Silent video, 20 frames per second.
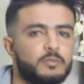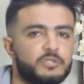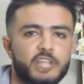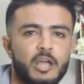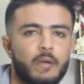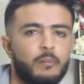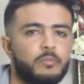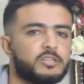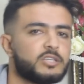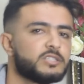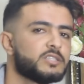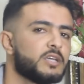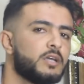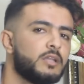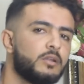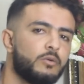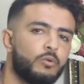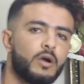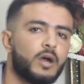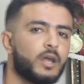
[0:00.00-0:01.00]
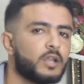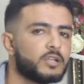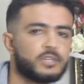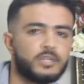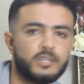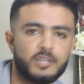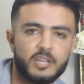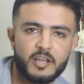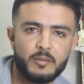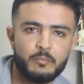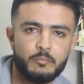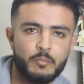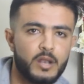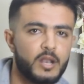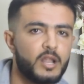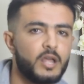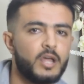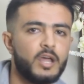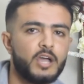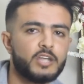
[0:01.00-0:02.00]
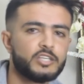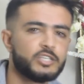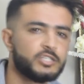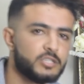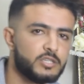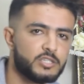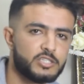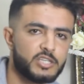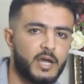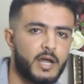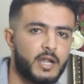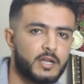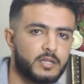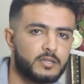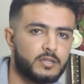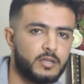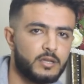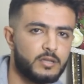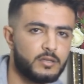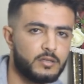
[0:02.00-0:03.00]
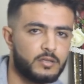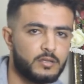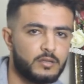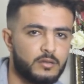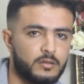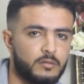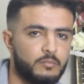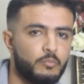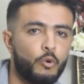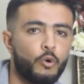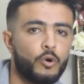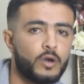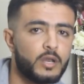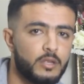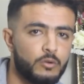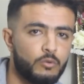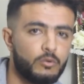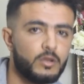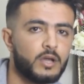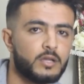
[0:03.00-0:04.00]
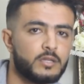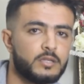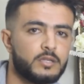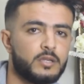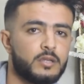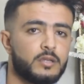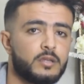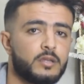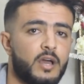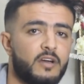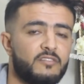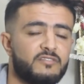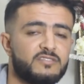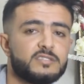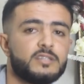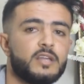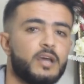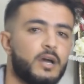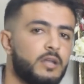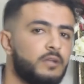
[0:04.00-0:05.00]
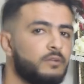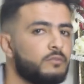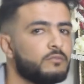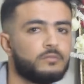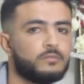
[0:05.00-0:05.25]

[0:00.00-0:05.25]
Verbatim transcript: ما تقبلتش انا وقررت اني نكمل حيت يجيني شي عرض يعني مغري واللي غادي يحفزني انا